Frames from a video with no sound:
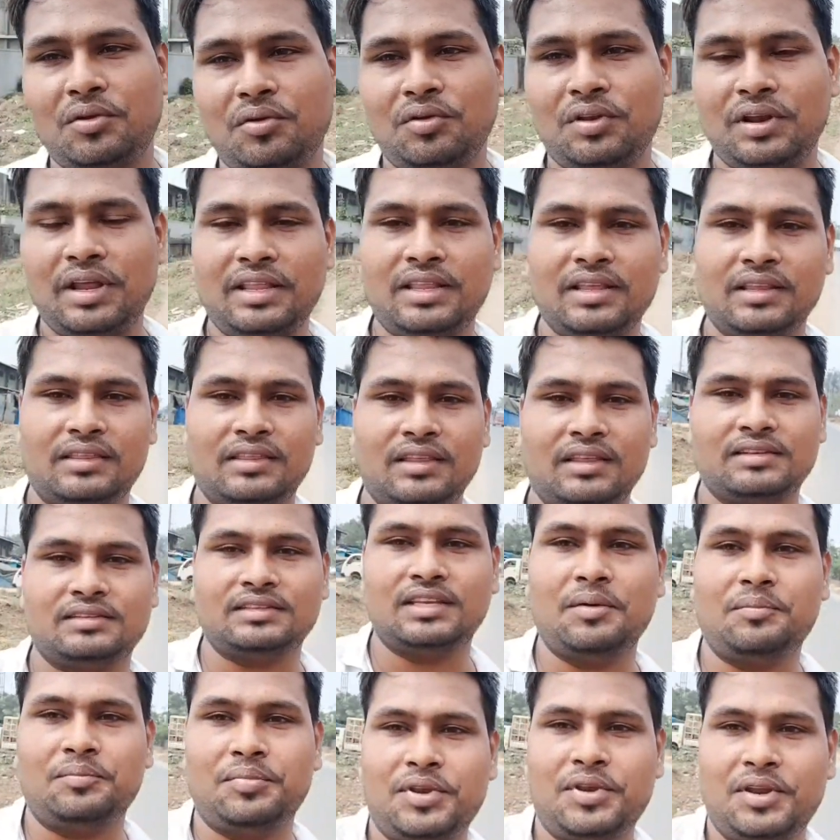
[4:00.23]
लोग नहीं देते
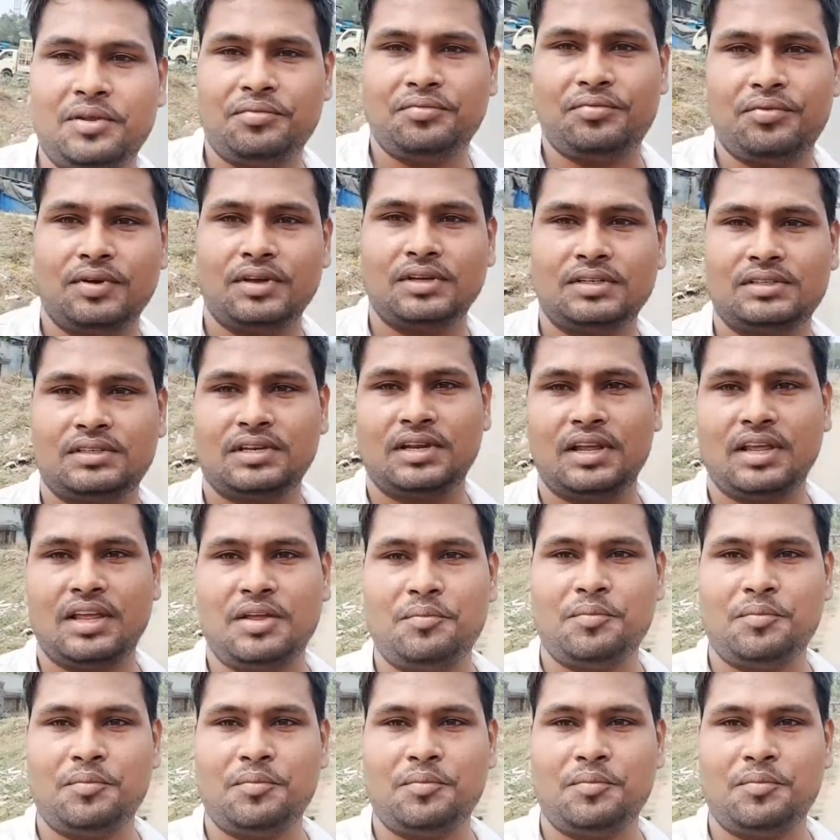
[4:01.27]
सेफ्टी फर्स्ट है